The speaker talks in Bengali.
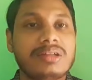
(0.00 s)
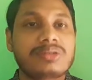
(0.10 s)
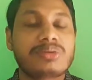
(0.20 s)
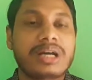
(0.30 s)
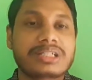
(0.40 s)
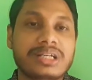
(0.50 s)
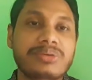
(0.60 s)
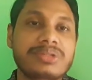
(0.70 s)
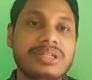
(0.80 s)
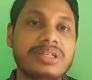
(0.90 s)
তো আশা
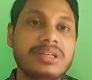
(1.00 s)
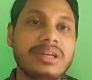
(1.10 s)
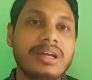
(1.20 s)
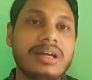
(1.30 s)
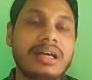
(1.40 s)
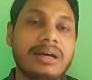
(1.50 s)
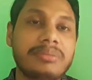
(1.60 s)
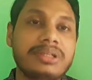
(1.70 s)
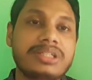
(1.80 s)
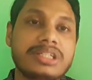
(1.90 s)
করছি আমি
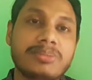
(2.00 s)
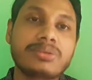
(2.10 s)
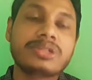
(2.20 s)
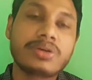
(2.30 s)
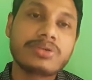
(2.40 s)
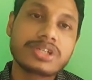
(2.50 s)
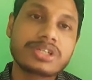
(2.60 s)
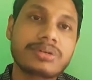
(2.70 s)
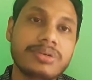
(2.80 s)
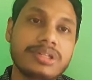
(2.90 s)
যেটা বোঝানোর চেষ্টা
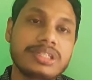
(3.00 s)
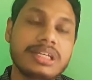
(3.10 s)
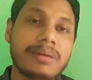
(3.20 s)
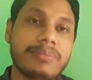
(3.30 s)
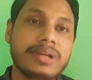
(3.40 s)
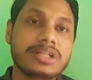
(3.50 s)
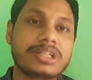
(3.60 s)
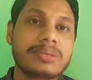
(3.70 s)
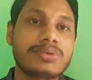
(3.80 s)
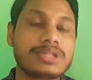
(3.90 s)
করেছি আপনারা সেটা
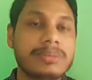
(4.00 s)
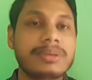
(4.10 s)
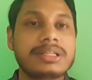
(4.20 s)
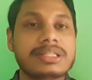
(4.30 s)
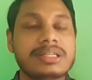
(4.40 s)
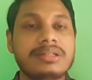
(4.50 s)
বুঝতে পেরেছেন